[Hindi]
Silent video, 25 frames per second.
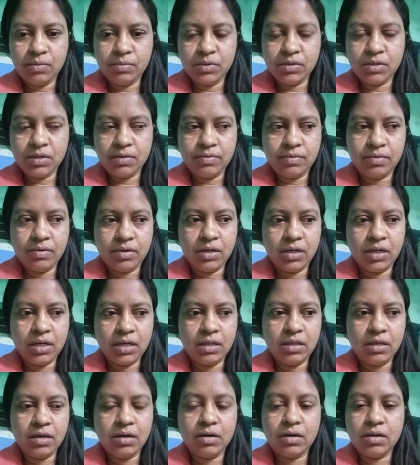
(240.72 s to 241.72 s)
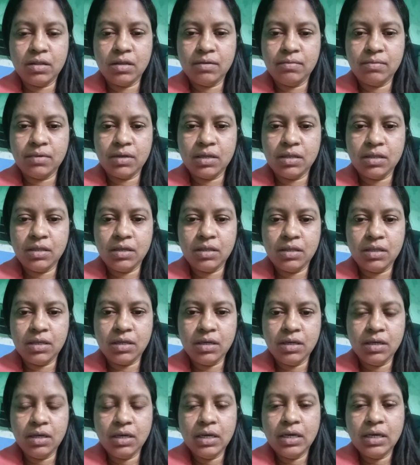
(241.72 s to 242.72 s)
ने मुझे फ़ोन किया था और धमकी दी
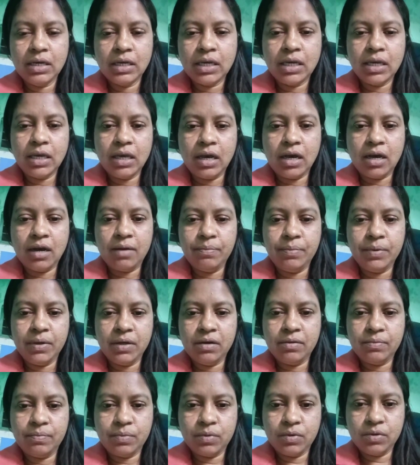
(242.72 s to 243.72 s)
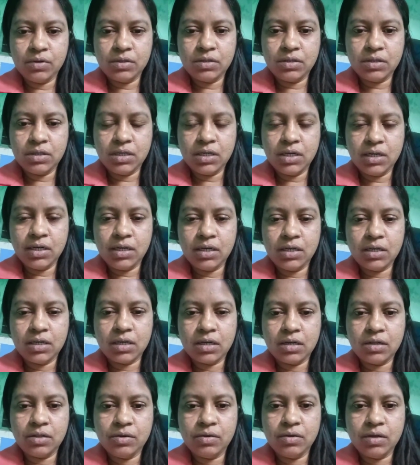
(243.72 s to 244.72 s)
थी कि आप ये पोस्ट डिलीट
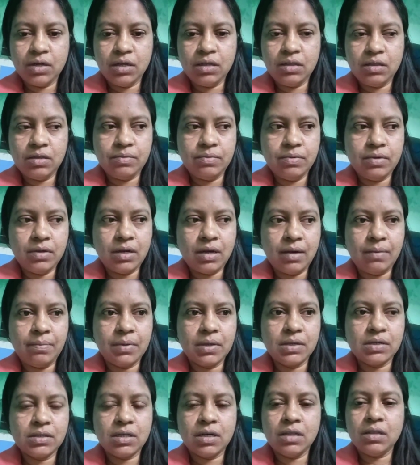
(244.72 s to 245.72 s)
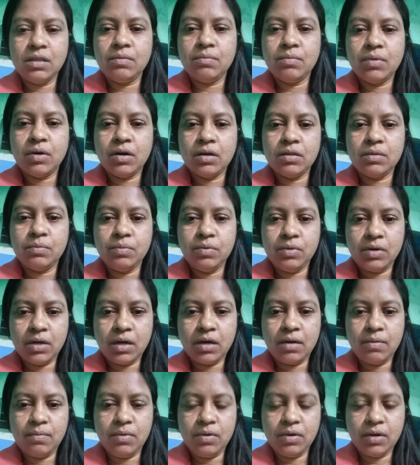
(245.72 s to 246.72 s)
कर दो नहीं तो फिर आपके साथ बहुत
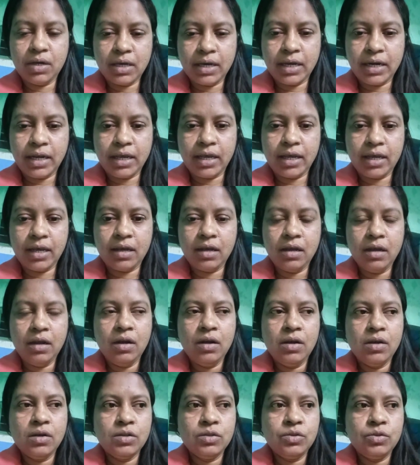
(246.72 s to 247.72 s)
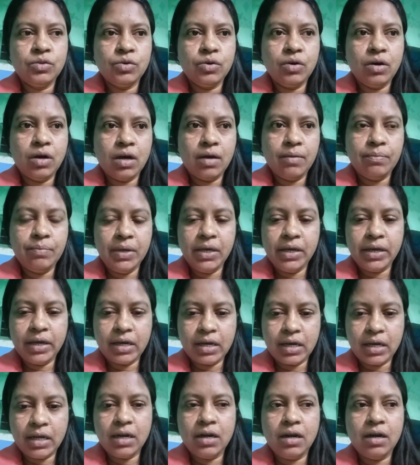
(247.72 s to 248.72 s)
बुरा हम लोग करेंगे तो अभी
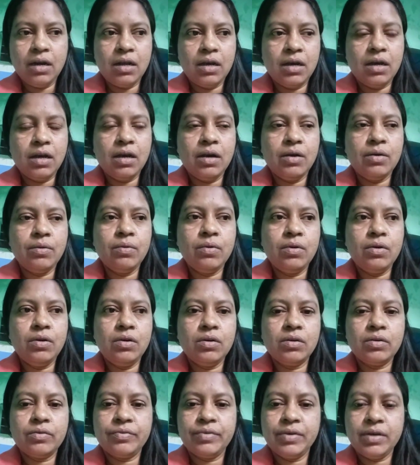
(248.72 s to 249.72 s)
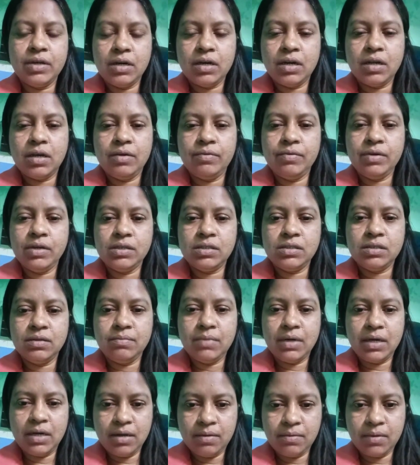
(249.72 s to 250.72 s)
कल वो लोग फिर वी
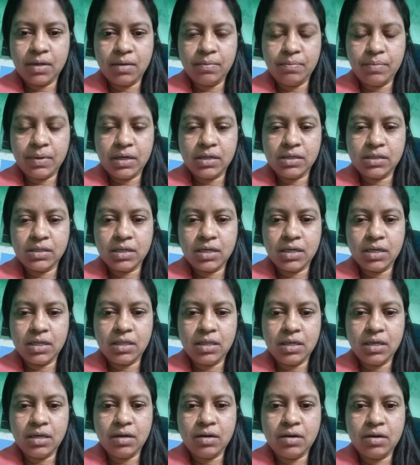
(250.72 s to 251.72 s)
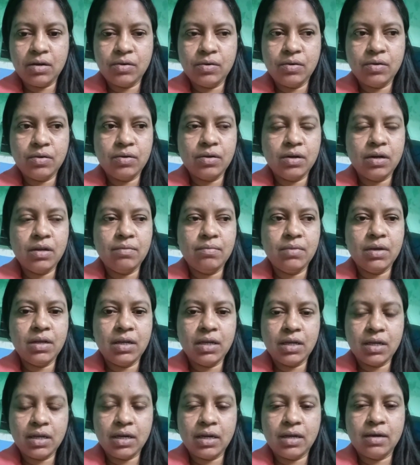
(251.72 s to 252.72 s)
मैडम के पास गए थे और उन्होंने
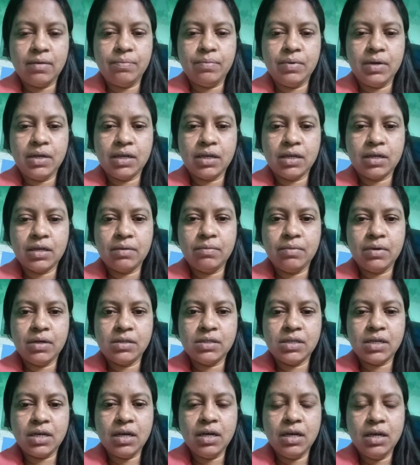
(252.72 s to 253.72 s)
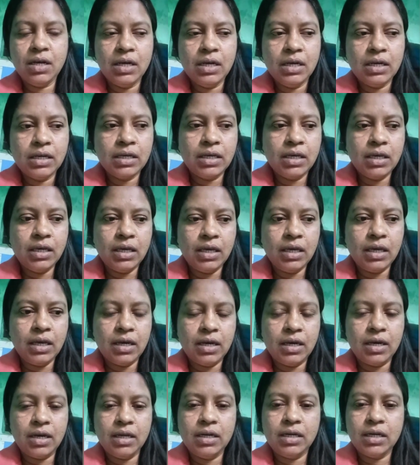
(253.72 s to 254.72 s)
मेरे खिलाफ़ लिख के भेजा कि
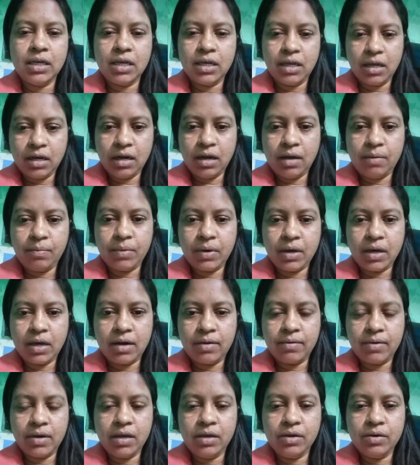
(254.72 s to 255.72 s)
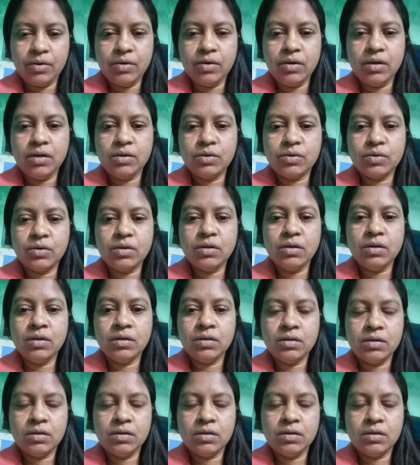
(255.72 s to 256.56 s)
इनके खिलाफ़ कार्रवाई हो इनको